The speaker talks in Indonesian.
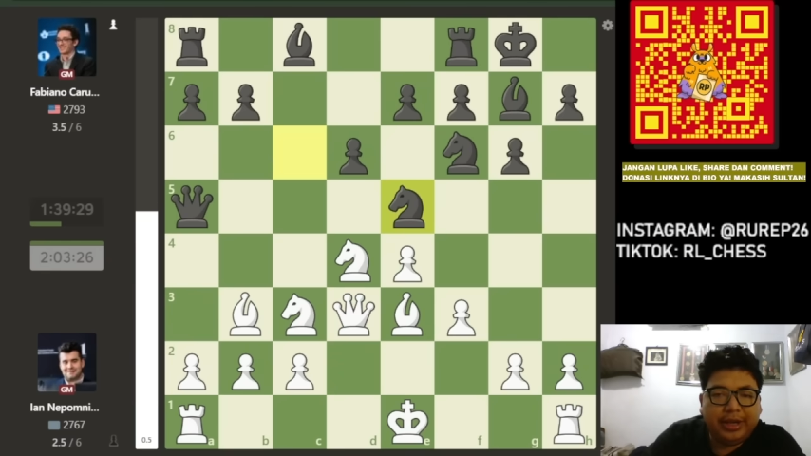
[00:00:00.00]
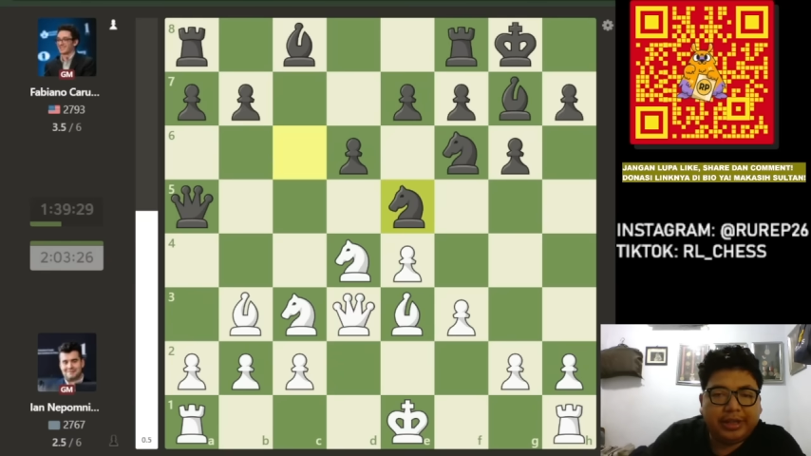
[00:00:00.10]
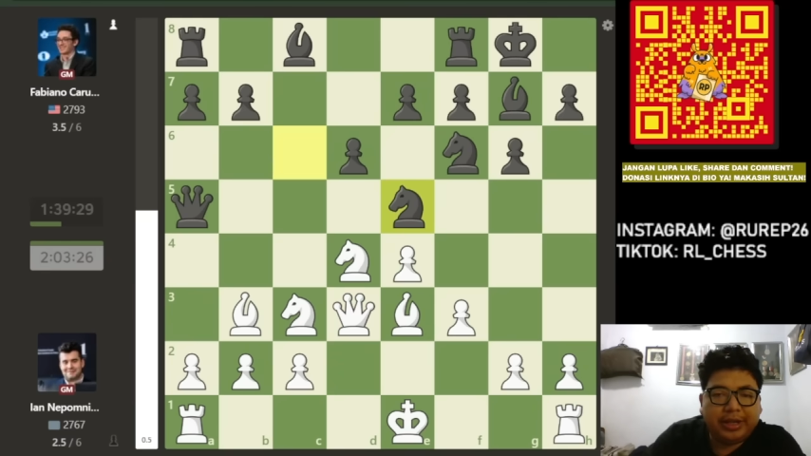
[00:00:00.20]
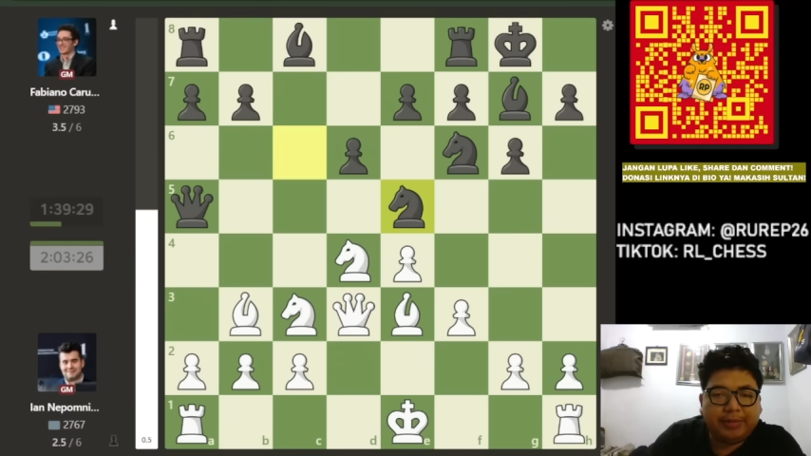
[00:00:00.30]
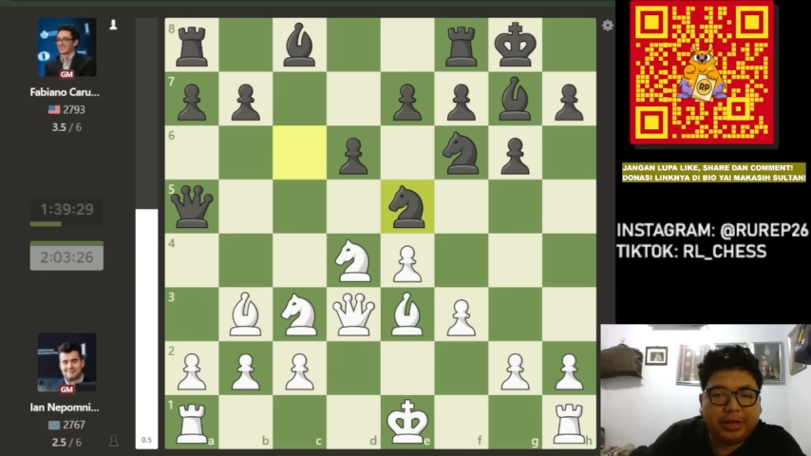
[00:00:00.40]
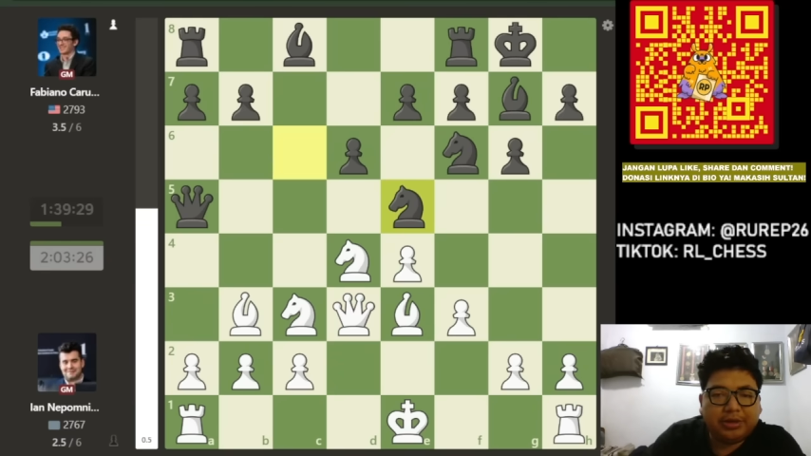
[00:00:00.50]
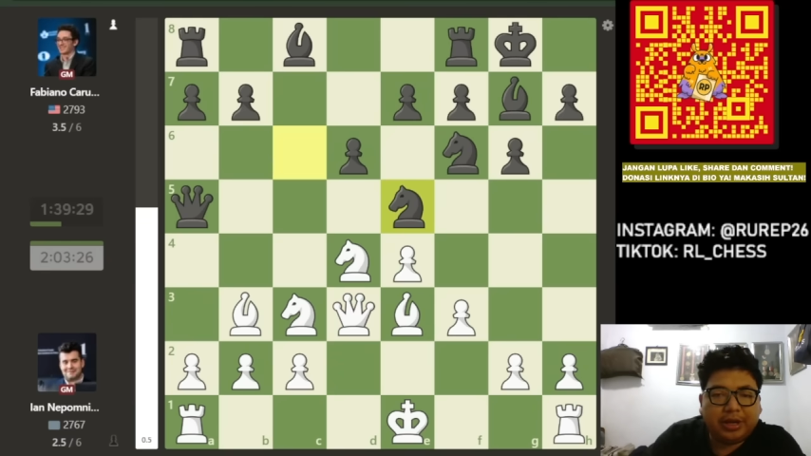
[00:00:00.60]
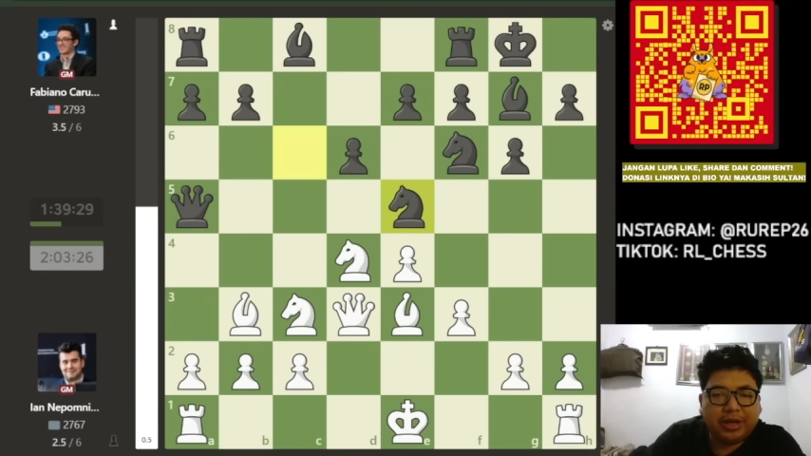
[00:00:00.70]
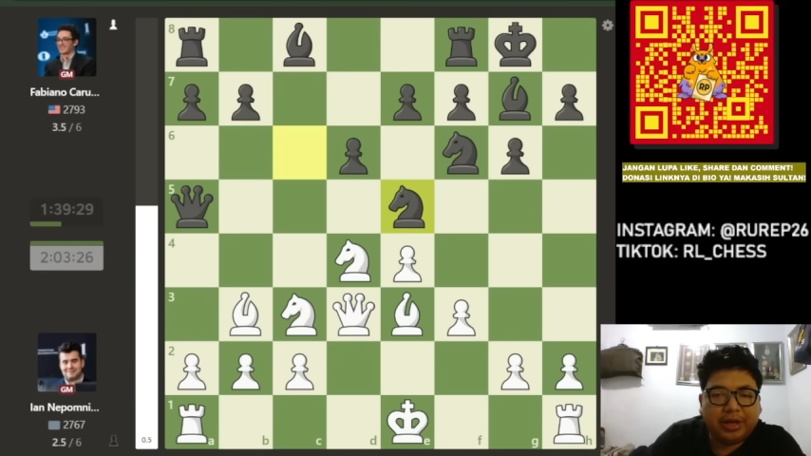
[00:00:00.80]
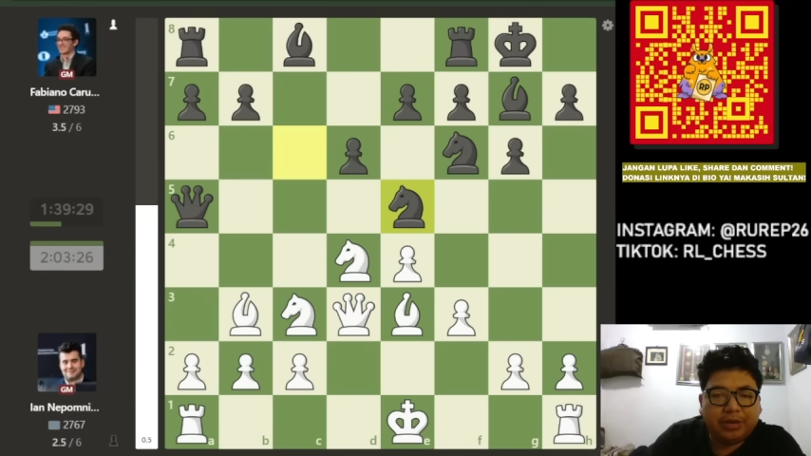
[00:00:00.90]
hitam
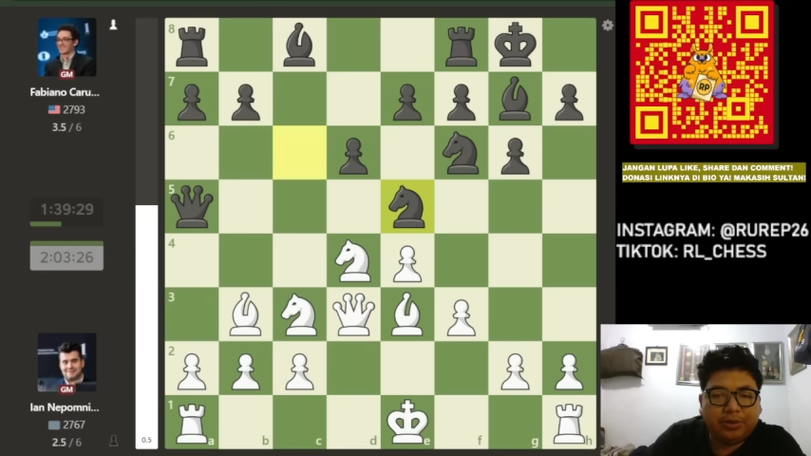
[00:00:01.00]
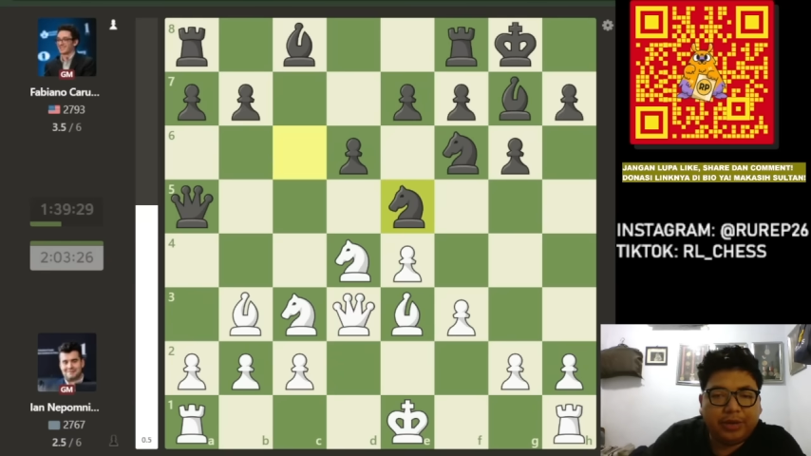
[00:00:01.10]
lanjutkan dengan kuda